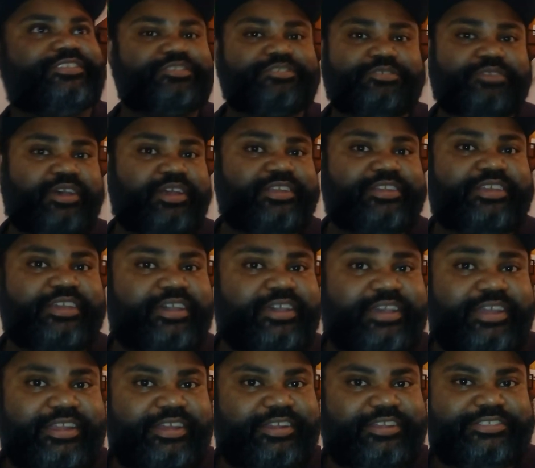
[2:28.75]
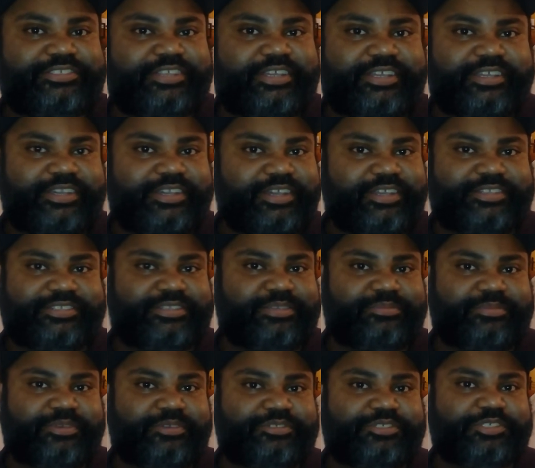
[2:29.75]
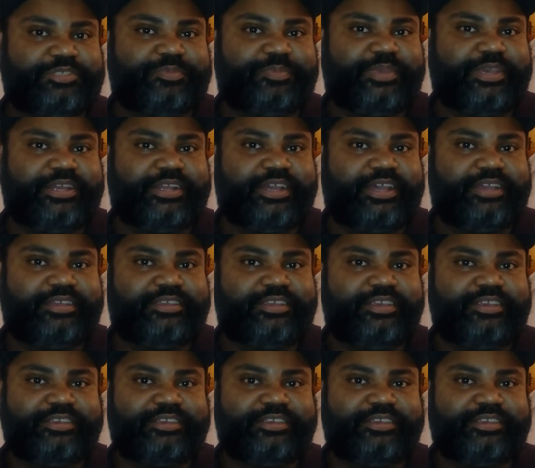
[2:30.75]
Só ali a galera já cansa, meu, de esperar.